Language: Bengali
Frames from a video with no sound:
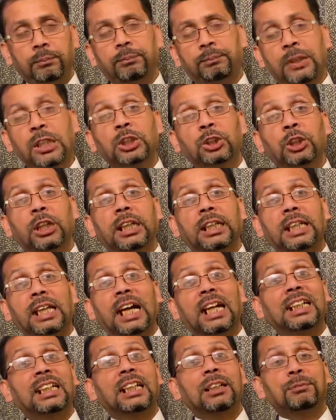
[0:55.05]
পেনশনারকে
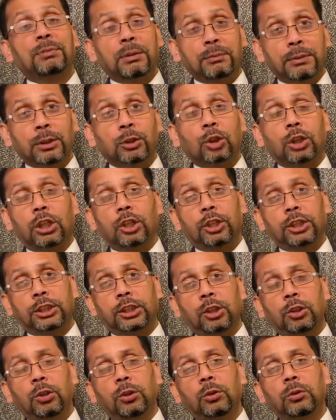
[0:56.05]
আন্ডার পেমেন্ট করা হয়েছিল